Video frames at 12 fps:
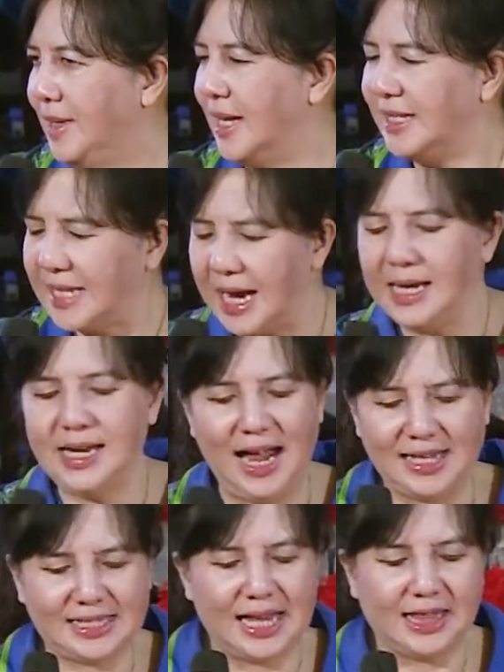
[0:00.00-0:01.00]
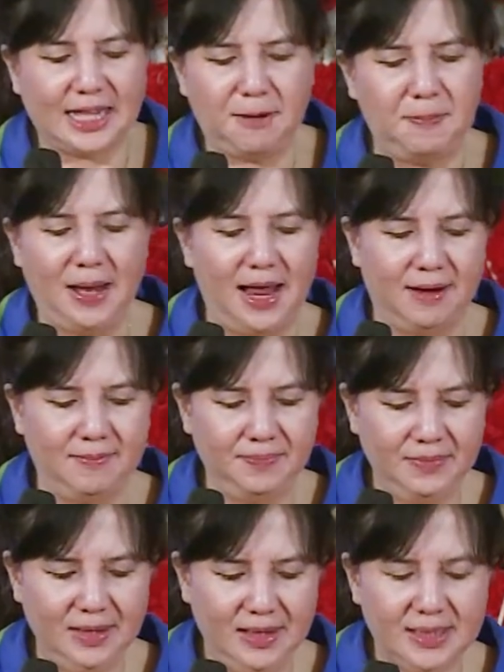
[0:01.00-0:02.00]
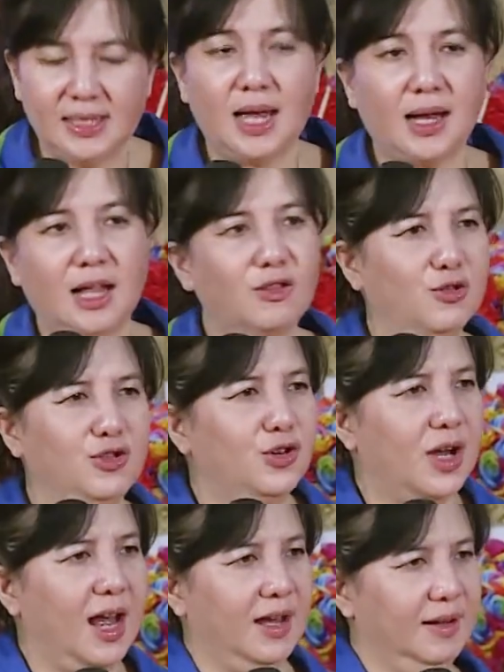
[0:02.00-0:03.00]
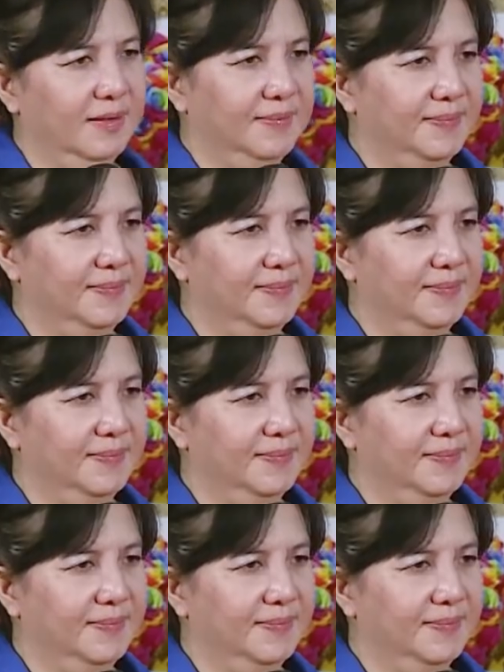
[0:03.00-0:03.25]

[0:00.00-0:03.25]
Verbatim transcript: Dan saya dengan santai bilang, saya akan tunjukkan.